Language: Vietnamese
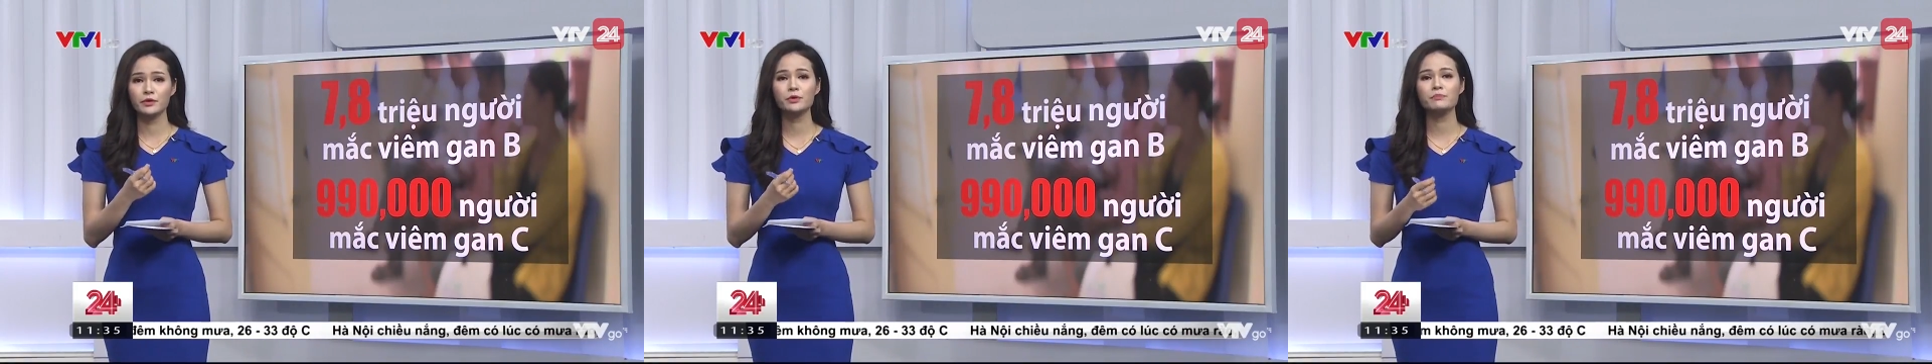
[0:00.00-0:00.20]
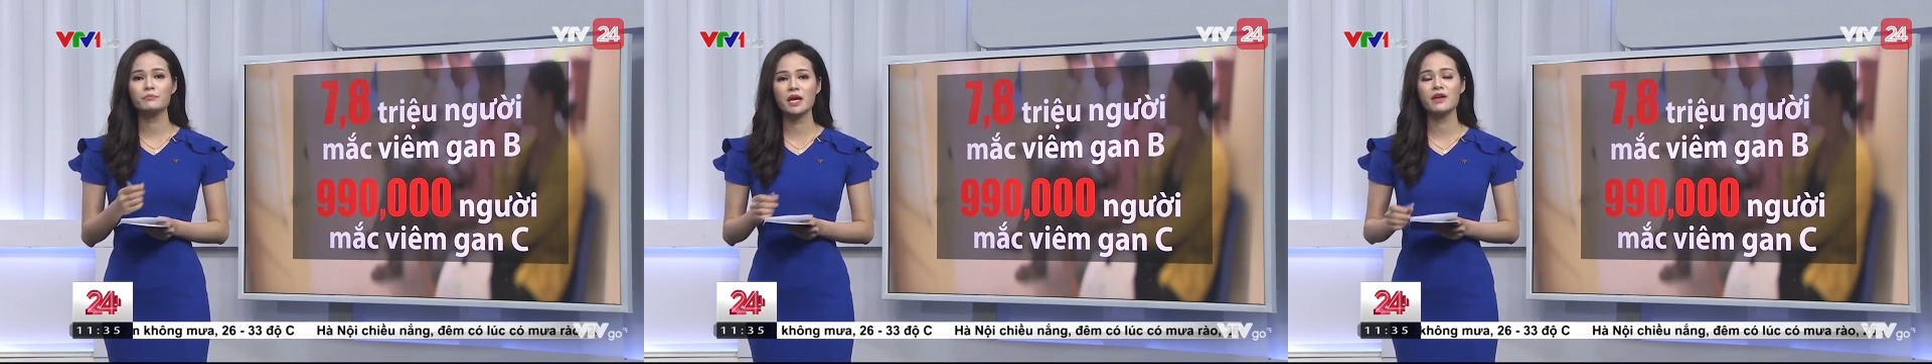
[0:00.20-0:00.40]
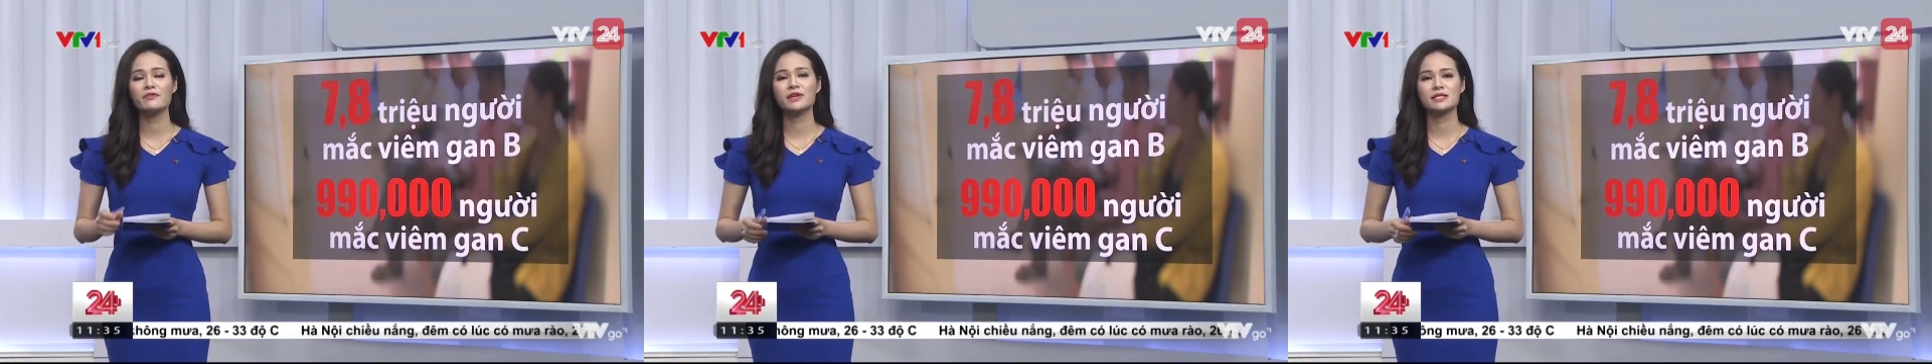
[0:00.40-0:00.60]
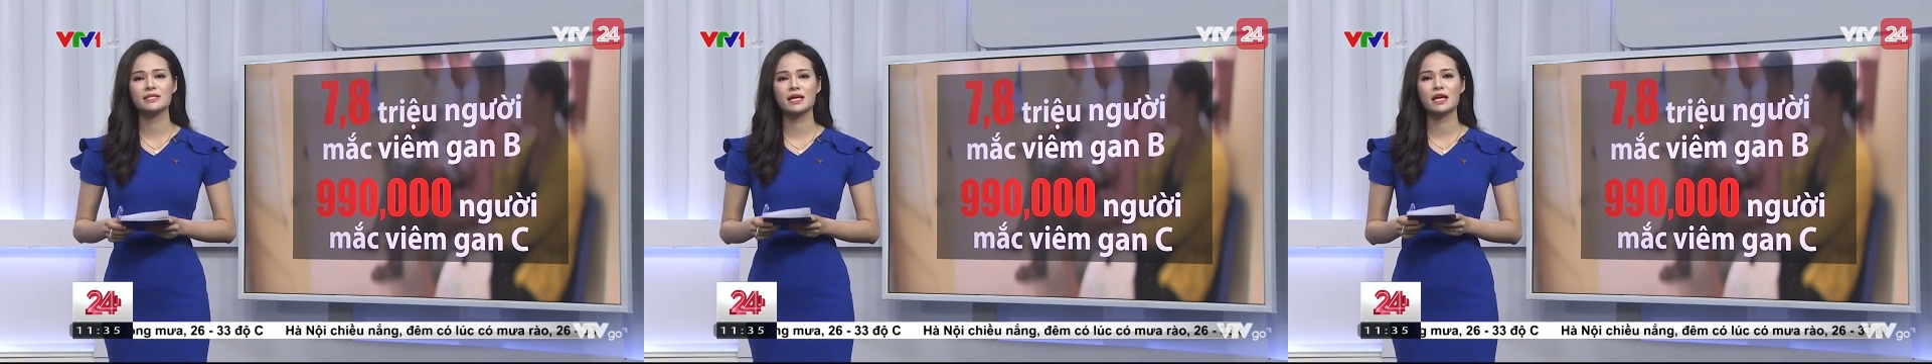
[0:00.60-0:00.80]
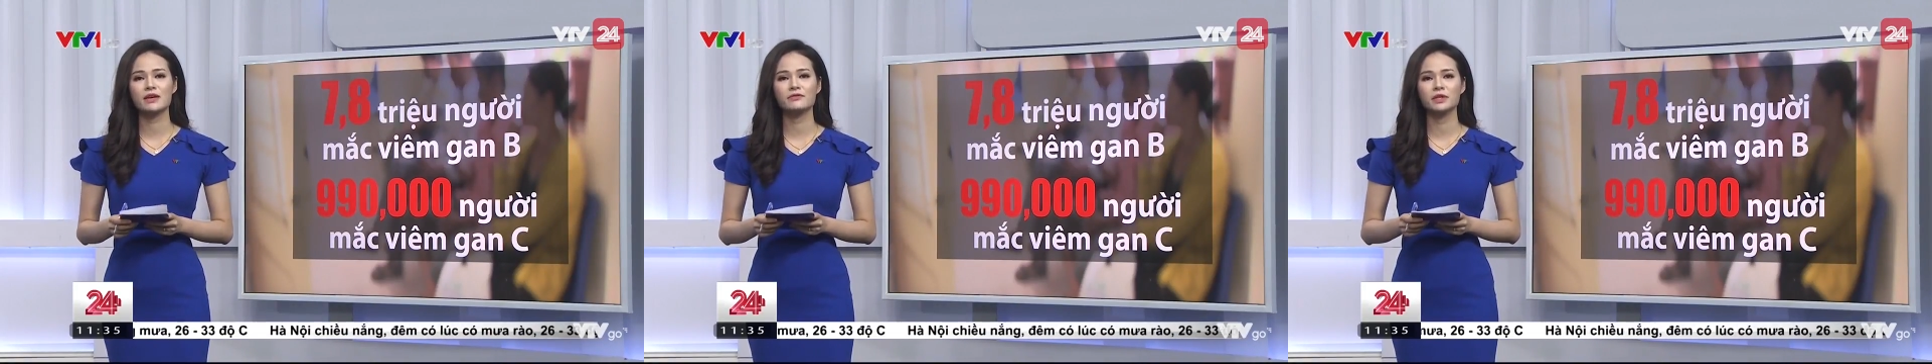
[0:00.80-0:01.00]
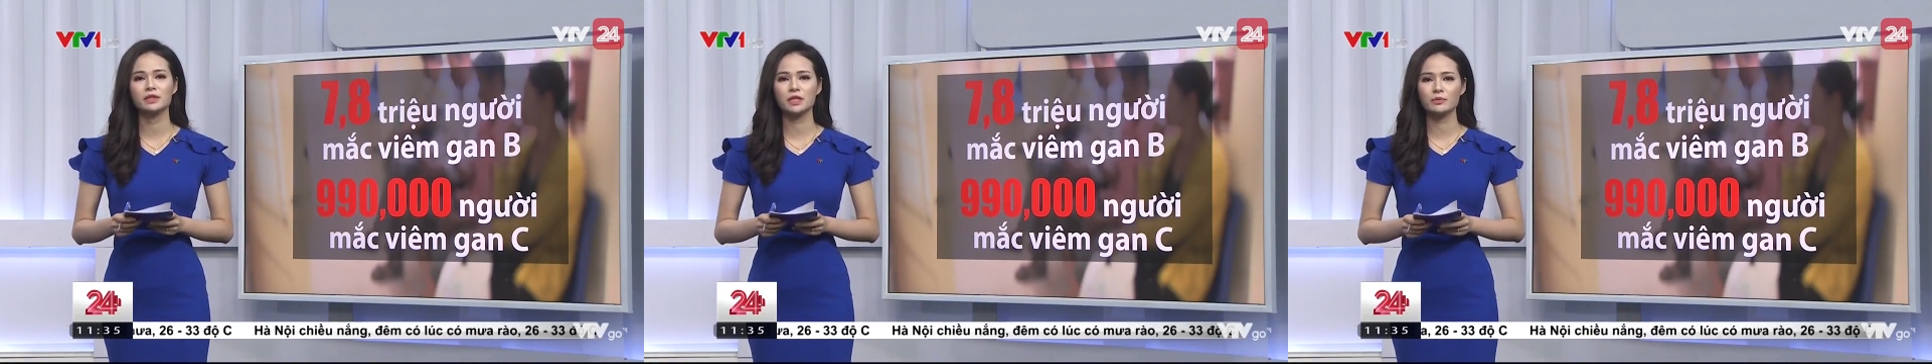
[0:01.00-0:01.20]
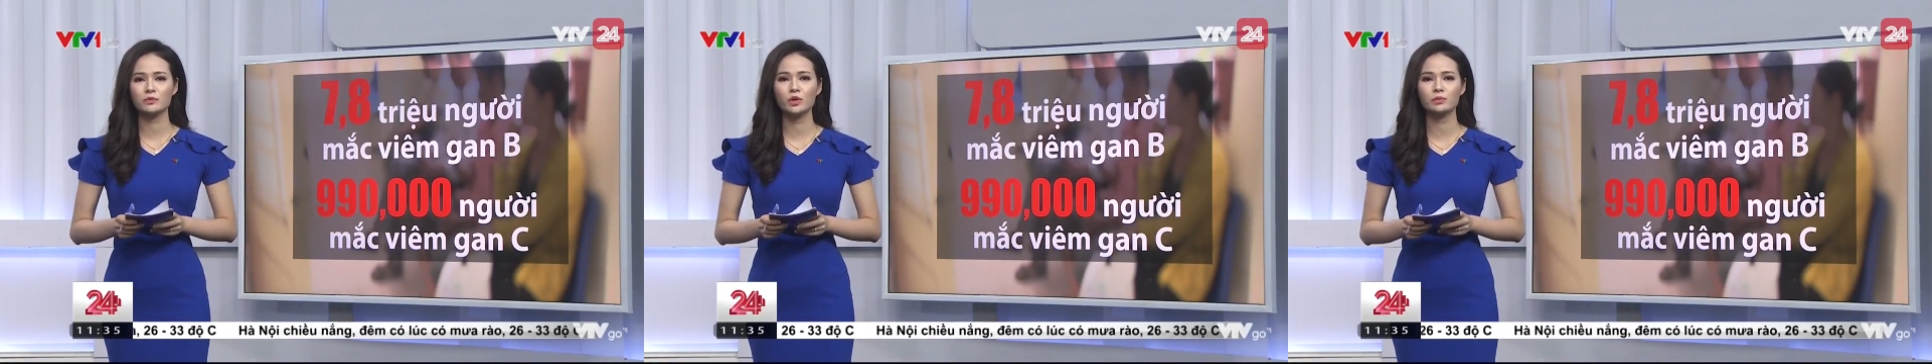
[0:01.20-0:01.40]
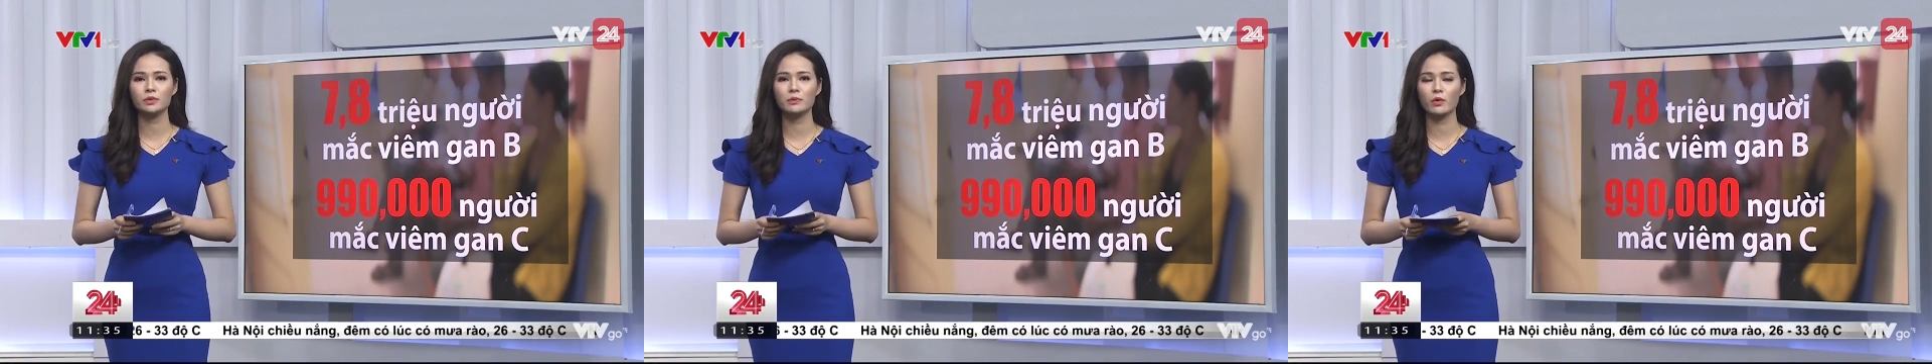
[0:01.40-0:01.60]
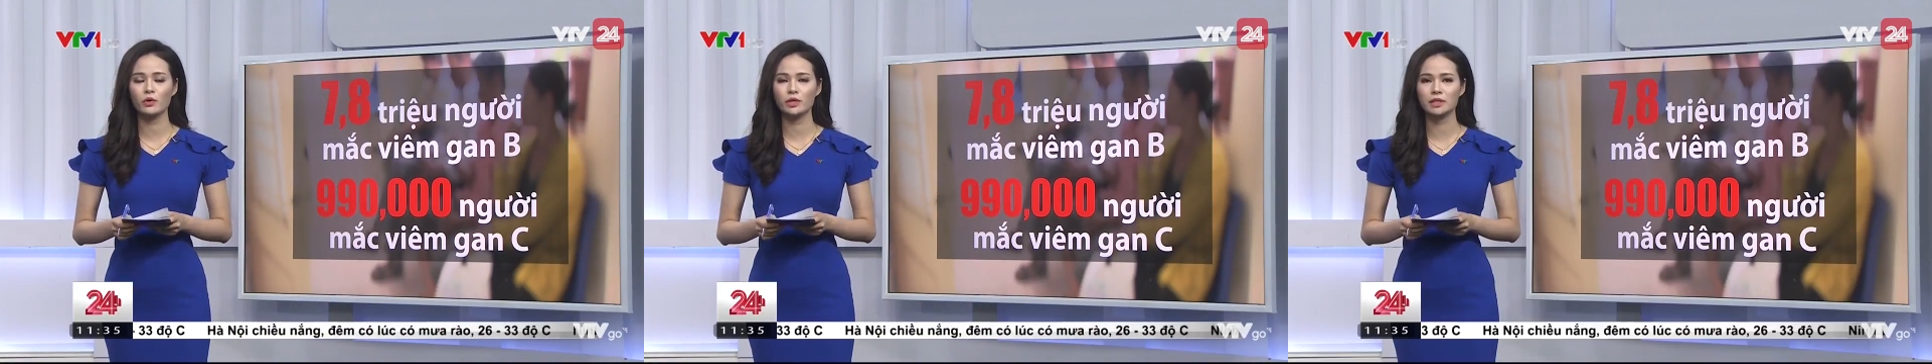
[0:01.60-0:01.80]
virus B và C vừa tiếp tục